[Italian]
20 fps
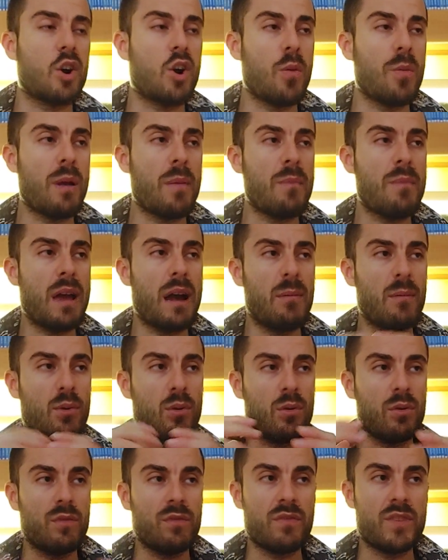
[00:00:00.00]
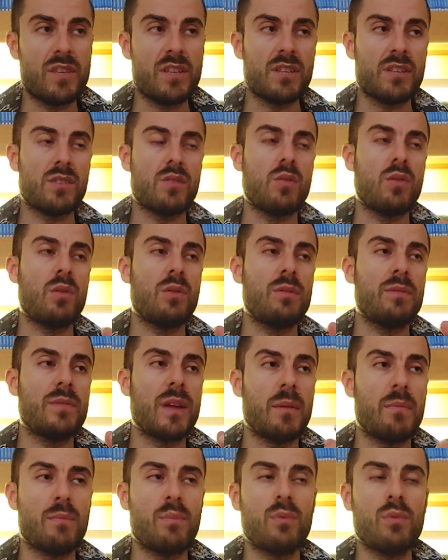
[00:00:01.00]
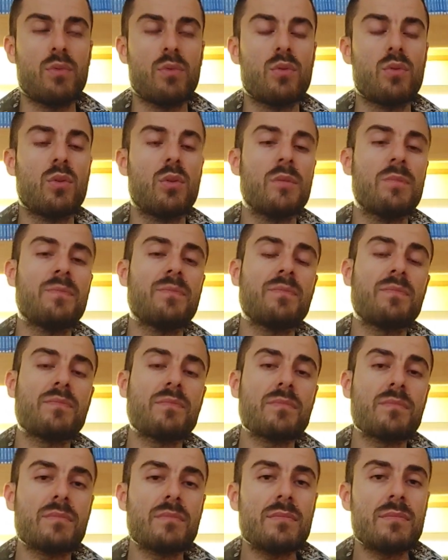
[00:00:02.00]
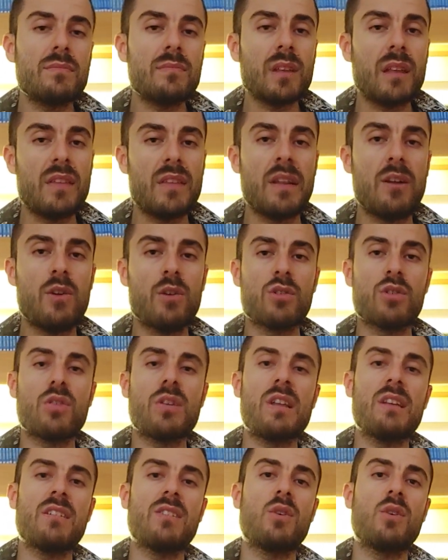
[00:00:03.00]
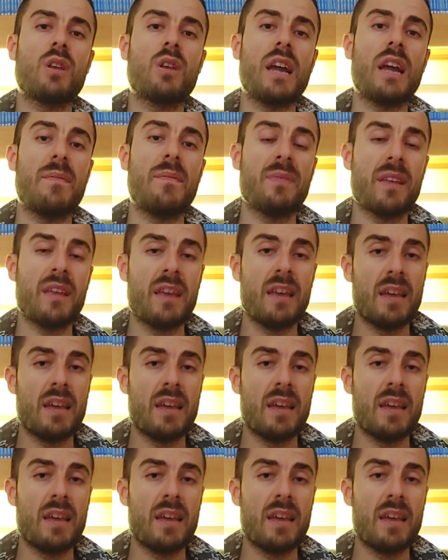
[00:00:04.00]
come abbiamo visto appunto nel corso della storia,